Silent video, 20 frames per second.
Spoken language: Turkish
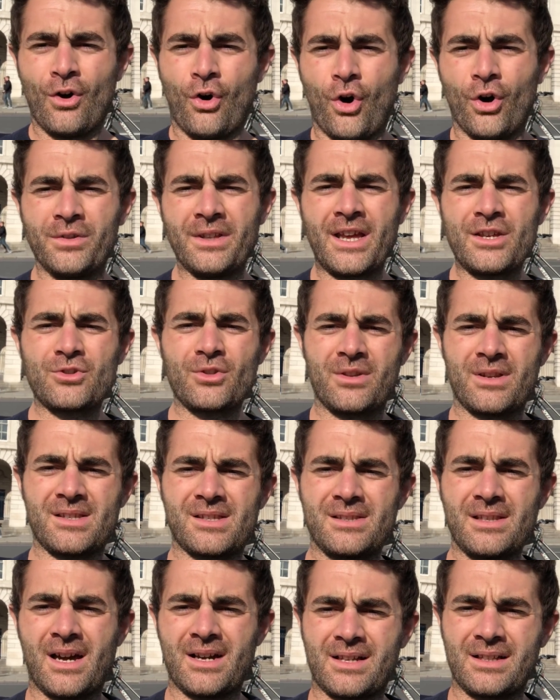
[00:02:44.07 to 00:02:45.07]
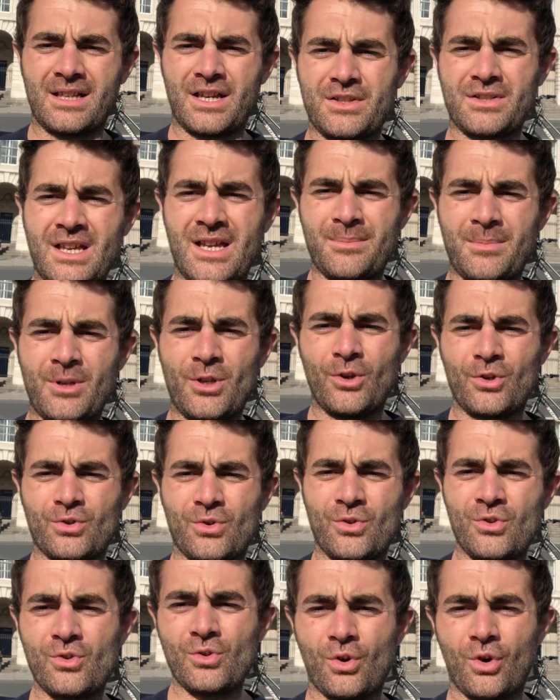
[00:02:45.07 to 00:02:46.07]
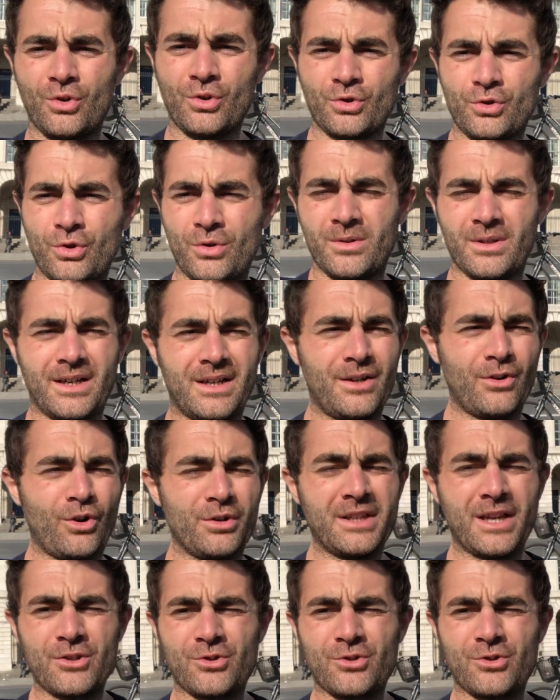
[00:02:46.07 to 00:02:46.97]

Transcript: Ondan sonrasında arkadaşlar biliyorsunuz on e, ondan